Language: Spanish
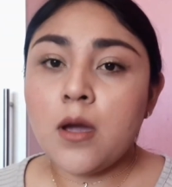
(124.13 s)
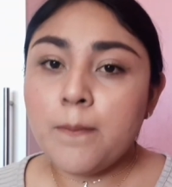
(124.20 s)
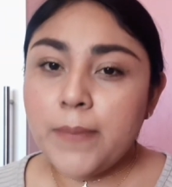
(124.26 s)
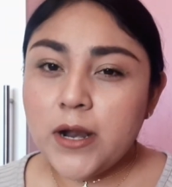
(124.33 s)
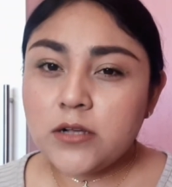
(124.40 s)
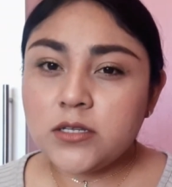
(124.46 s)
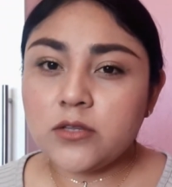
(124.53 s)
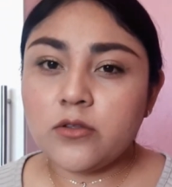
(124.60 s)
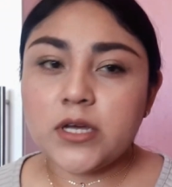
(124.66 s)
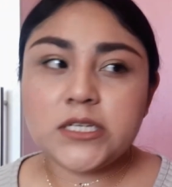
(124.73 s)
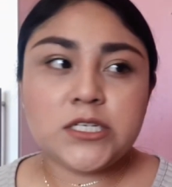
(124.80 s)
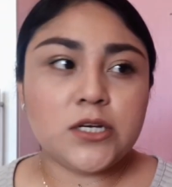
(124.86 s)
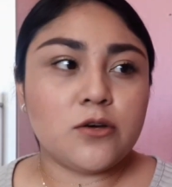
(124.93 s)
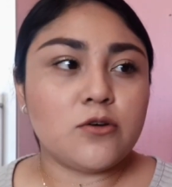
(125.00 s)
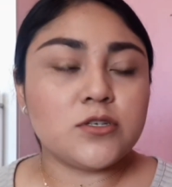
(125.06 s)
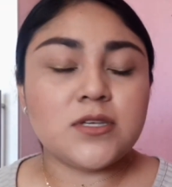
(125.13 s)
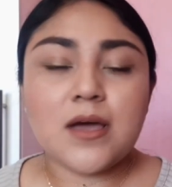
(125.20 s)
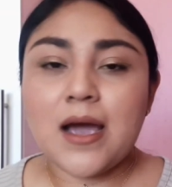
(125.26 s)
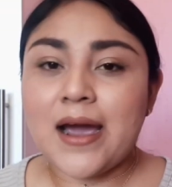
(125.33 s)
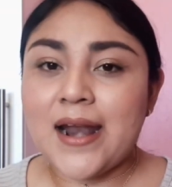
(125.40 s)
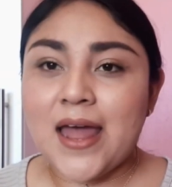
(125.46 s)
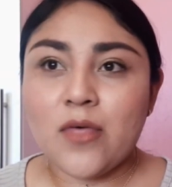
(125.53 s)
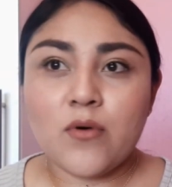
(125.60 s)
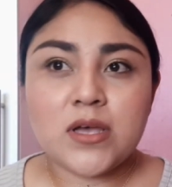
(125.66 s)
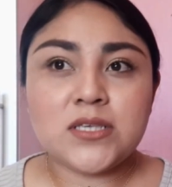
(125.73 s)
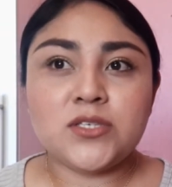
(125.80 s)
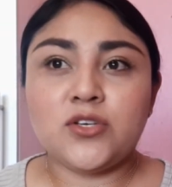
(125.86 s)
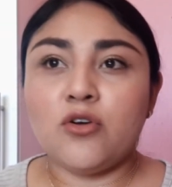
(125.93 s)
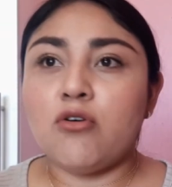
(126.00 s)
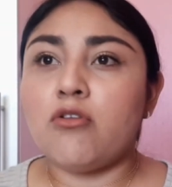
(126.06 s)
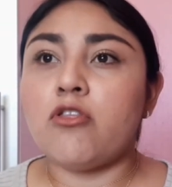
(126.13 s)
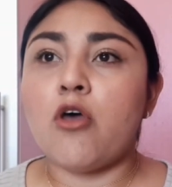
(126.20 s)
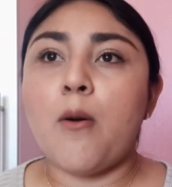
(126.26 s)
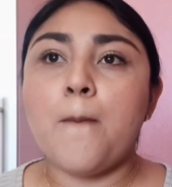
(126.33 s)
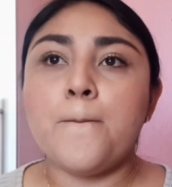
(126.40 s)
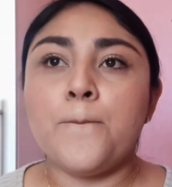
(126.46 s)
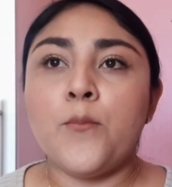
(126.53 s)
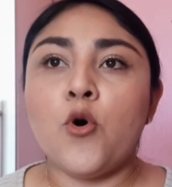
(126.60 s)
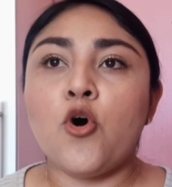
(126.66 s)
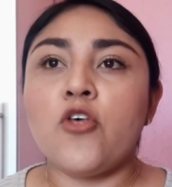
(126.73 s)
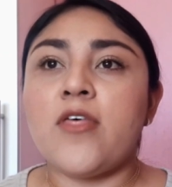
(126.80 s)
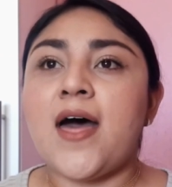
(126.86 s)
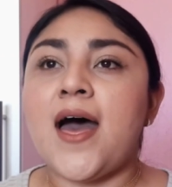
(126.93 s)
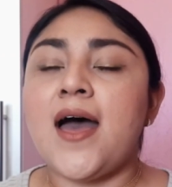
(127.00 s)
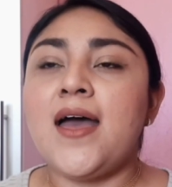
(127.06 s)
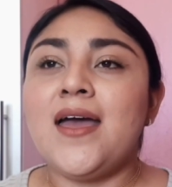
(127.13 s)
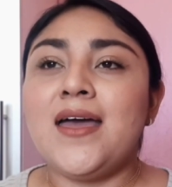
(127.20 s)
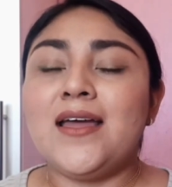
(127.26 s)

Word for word: pero sin duda chicos, graduación, boda,